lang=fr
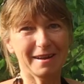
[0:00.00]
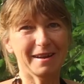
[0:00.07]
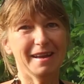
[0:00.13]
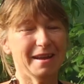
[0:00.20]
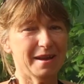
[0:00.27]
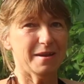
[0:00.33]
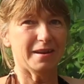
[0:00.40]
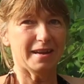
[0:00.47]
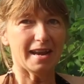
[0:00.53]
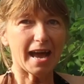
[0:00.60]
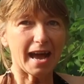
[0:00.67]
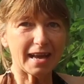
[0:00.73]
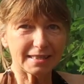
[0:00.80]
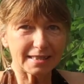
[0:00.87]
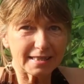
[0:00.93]
Ah,
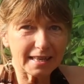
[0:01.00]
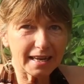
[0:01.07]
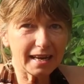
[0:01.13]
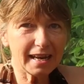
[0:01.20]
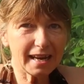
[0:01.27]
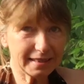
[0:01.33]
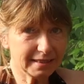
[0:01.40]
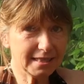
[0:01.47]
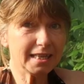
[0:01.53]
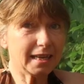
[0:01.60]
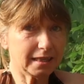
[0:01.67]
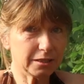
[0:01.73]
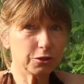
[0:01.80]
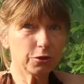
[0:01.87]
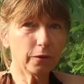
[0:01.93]
Là, c'est
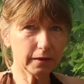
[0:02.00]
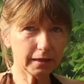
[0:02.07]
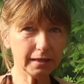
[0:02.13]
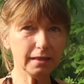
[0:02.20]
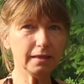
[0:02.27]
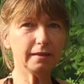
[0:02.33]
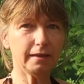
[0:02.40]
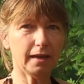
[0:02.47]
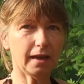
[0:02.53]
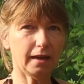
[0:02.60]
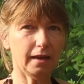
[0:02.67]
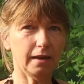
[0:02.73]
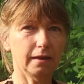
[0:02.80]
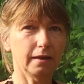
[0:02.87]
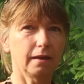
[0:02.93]
l'indication
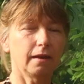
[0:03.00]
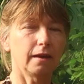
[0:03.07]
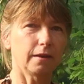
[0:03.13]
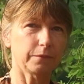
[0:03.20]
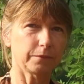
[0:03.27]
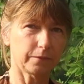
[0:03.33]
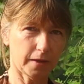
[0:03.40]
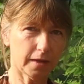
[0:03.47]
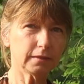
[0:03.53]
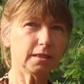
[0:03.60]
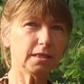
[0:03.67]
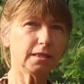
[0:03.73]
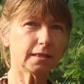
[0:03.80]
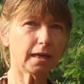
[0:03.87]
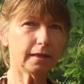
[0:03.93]
idéale. En tisane. En
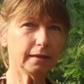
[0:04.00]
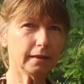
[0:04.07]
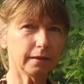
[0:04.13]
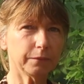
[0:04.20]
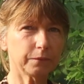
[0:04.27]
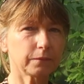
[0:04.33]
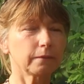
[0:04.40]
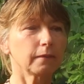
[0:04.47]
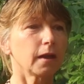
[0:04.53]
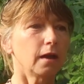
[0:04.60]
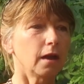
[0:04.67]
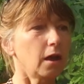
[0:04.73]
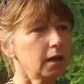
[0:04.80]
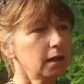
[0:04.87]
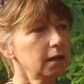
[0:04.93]
tisane. D'accord
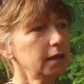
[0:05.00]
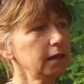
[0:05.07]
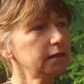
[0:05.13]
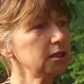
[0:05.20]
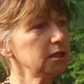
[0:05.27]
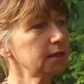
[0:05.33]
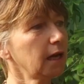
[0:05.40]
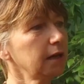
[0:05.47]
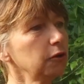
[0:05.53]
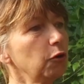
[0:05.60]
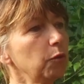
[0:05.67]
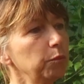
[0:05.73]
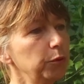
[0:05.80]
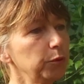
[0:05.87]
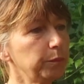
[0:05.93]
les tisanes,
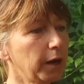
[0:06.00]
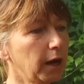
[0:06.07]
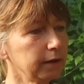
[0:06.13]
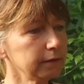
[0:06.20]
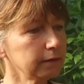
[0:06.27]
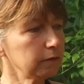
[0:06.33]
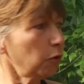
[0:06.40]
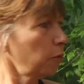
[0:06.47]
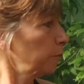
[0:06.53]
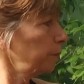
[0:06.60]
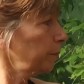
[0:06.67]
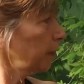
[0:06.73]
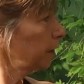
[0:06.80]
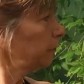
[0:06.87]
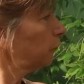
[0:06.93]
on peut prendre, on
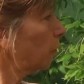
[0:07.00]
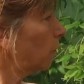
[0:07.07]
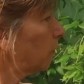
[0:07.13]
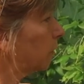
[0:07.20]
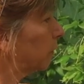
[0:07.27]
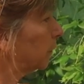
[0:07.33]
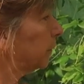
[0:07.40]
met donc